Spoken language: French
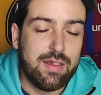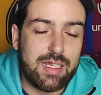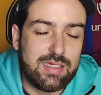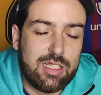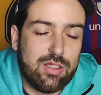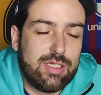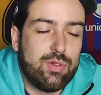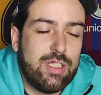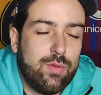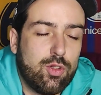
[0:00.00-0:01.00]
Ter Stegen, c'est
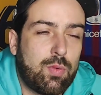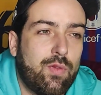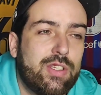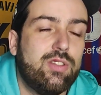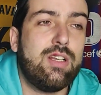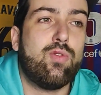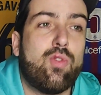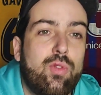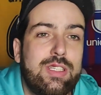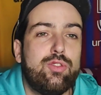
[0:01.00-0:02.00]
aussi une faute professionnelle.
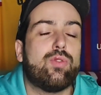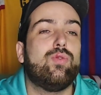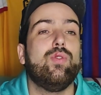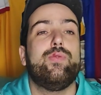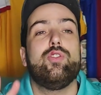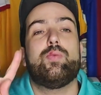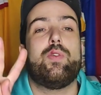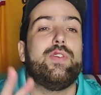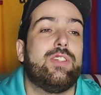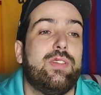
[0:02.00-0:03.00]
Donc on est sur deux fautes
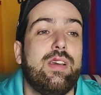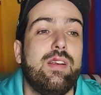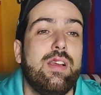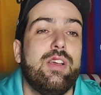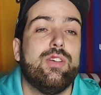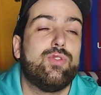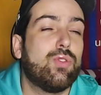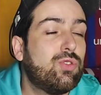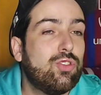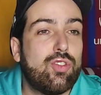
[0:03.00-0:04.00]
professionnelles.
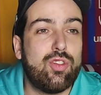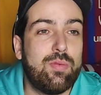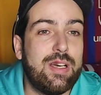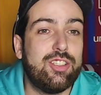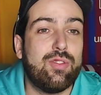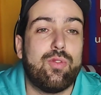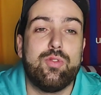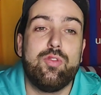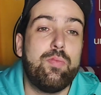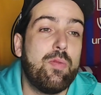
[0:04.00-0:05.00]
Sur ce de match, on
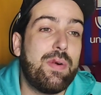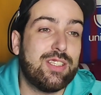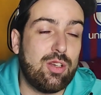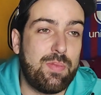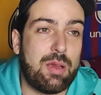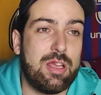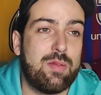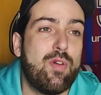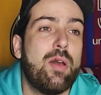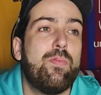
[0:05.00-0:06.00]
ne peut pas se le
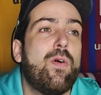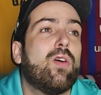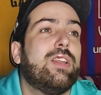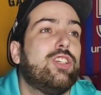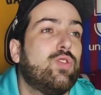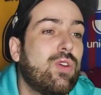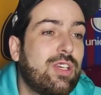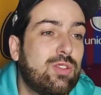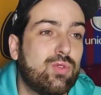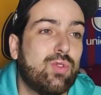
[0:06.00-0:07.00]
permettre, peu importe les joueurs
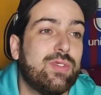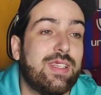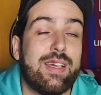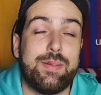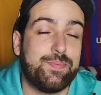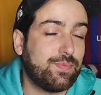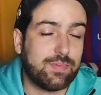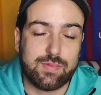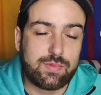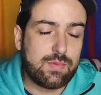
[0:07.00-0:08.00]
qui sont sur le terrain
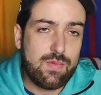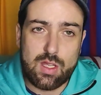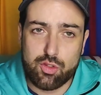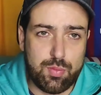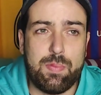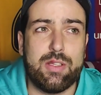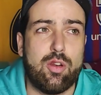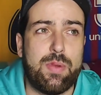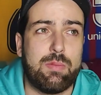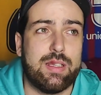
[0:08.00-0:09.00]
tu peux pas te
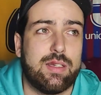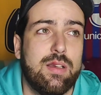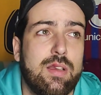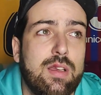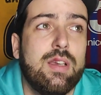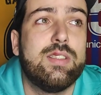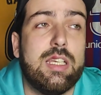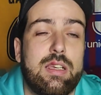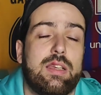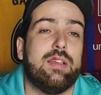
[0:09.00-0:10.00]
le permettre.
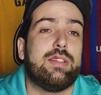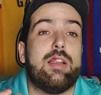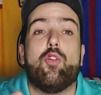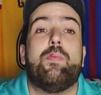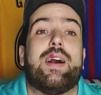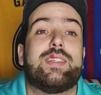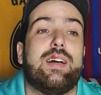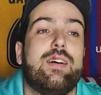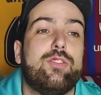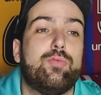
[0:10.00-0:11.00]
C'est le
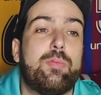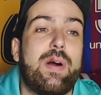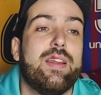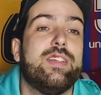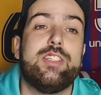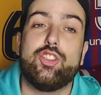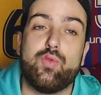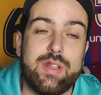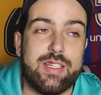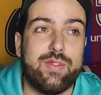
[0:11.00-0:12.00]
Barça, tu peux pas laisser
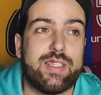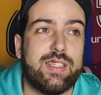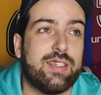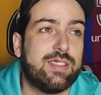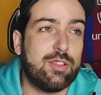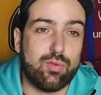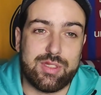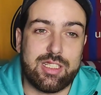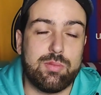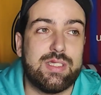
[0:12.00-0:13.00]
jouer l'adversaire. C'est tout,
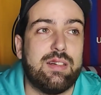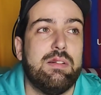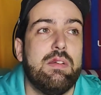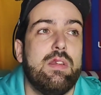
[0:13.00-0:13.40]
c'est comme ça.